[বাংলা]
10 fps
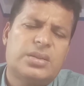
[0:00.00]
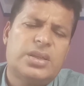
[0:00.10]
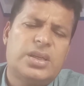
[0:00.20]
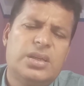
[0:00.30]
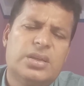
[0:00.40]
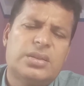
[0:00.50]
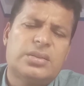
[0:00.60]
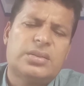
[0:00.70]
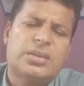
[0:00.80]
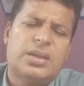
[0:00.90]
টেইলর
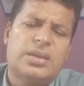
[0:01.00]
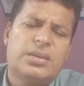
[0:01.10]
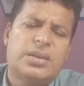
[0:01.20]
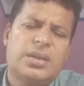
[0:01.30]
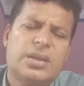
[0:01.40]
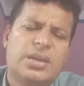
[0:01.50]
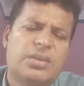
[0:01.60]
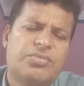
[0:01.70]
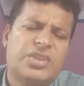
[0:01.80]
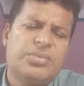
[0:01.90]
তার
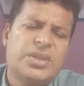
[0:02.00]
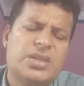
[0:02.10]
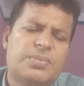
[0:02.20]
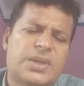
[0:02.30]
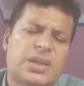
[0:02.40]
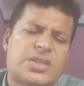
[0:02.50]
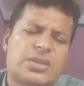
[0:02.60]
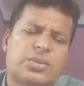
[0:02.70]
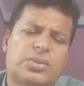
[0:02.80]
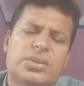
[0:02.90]
প্রিমেটিভ কালচার
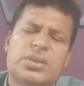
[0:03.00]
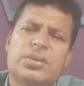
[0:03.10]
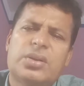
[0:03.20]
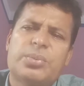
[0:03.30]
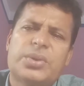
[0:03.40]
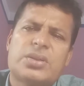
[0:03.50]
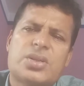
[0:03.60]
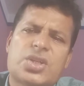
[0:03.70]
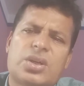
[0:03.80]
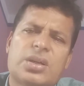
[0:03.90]
গ্রন্থে ধর্মের একটি
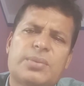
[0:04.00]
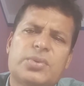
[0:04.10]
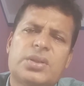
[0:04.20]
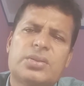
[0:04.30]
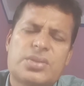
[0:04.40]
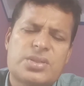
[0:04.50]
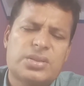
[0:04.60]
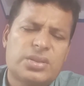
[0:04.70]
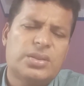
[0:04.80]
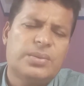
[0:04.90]
সংজ্ঞা প্রদান করেছেন
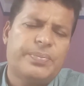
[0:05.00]
তিনি